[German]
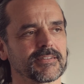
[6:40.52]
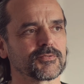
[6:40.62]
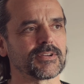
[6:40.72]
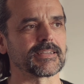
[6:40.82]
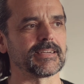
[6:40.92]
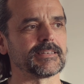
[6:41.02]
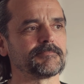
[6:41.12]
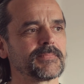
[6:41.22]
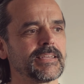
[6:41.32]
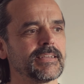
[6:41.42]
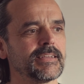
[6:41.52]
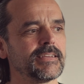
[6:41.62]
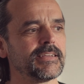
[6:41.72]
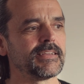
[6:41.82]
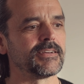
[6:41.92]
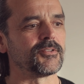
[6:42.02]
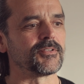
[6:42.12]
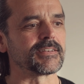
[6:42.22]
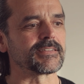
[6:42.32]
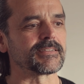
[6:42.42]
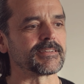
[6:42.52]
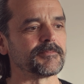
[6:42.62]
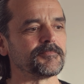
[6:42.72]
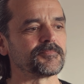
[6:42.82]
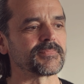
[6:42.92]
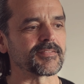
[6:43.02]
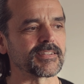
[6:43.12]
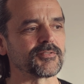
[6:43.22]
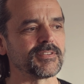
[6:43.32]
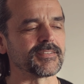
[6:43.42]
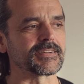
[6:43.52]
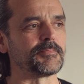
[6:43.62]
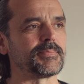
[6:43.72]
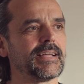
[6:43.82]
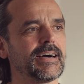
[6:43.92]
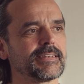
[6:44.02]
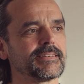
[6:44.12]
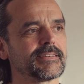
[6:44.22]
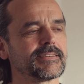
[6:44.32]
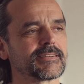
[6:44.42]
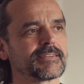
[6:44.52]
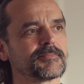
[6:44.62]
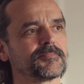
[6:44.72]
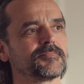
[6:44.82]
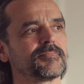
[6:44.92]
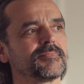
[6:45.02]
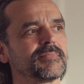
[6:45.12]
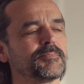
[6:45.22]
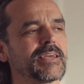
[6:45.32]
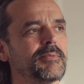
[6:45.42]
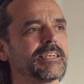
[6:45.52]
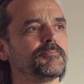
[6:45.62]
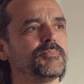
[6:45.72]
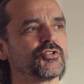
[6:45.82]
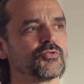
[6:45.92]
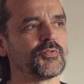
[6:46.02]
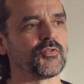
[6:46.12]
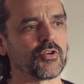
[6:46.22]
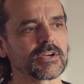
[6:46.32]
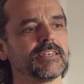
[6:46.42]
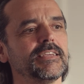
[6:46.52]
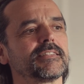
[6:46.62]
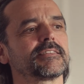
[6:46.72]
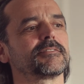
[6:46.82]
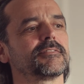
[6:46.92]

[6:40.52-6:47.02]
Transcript: äh, zu erkennen. Und ähm, das hat also dieser Kaplan äh, dem damaligen Bischof vorgelegt.